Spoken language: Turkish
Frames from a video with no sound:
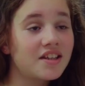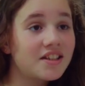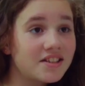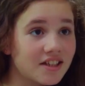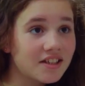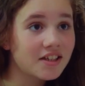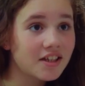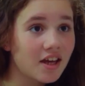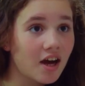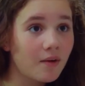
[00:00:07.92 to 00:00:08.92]
Ne diyecek
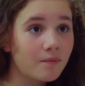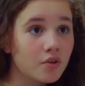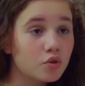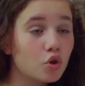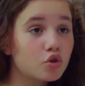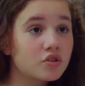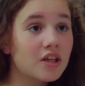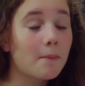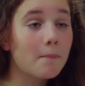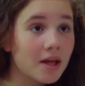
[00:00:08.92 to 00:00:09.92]
Kiki ya?
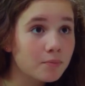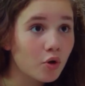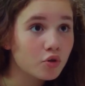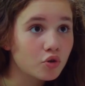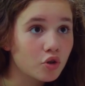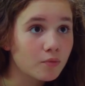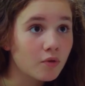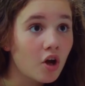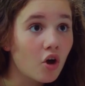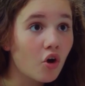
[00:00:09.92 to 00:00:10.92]
Çocuktan bad boy
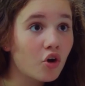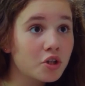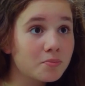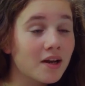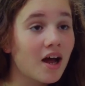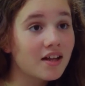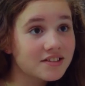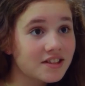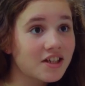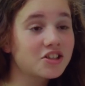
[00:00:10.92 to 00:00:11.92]
diyorum. Öğretmen
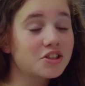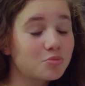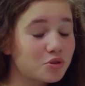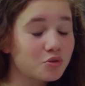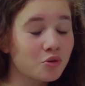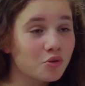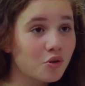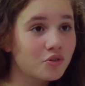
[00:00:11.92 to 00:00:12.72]
altına kaçırmıştır onu